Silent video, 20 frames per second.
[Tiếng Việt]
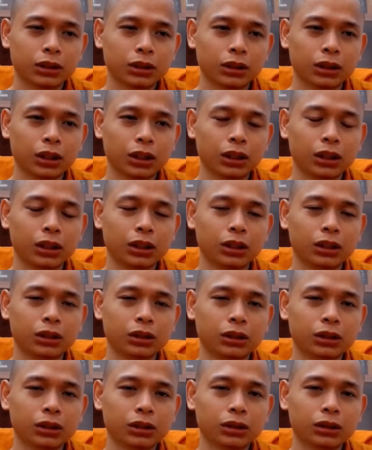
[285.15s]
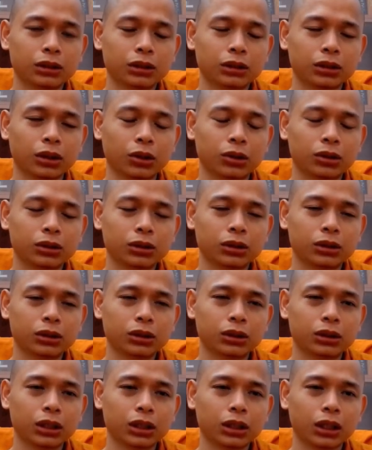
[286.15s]
thì sư nói
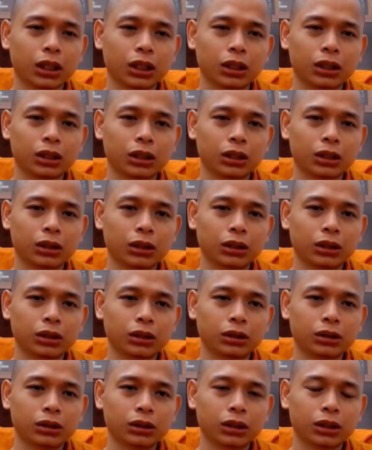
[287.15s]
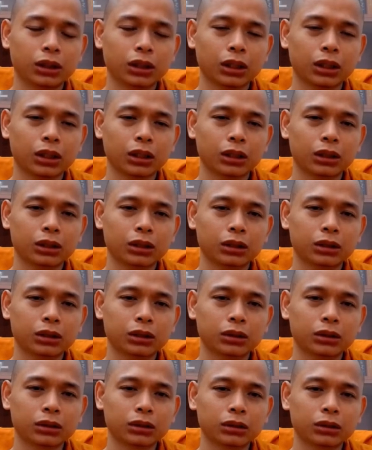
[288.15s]
như thế này đó là
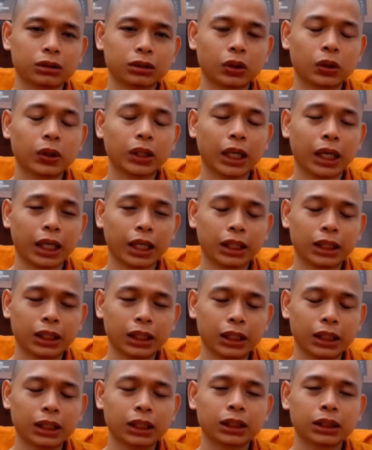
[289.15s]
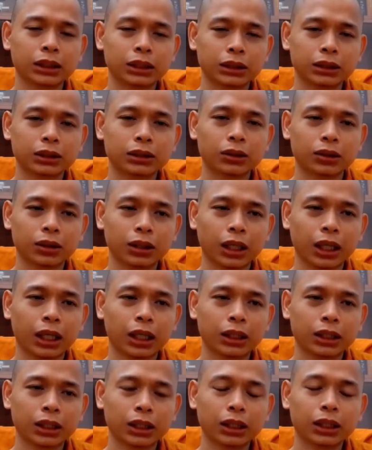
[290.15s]
coi lại nha coi
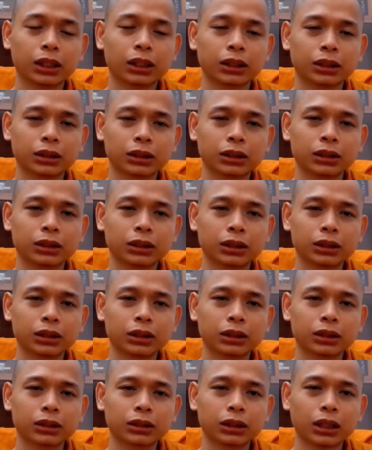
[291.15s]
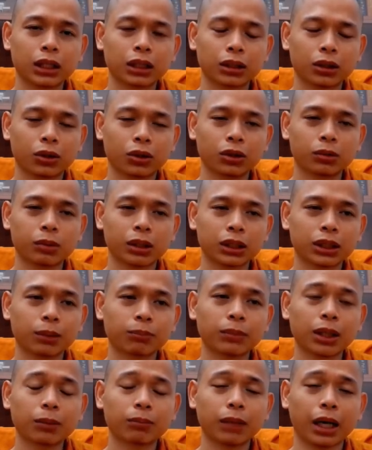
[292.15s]
lại nha đang nói bằng cái
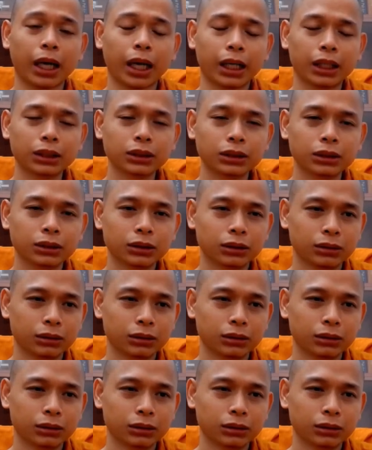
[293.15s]
tâm bất mãn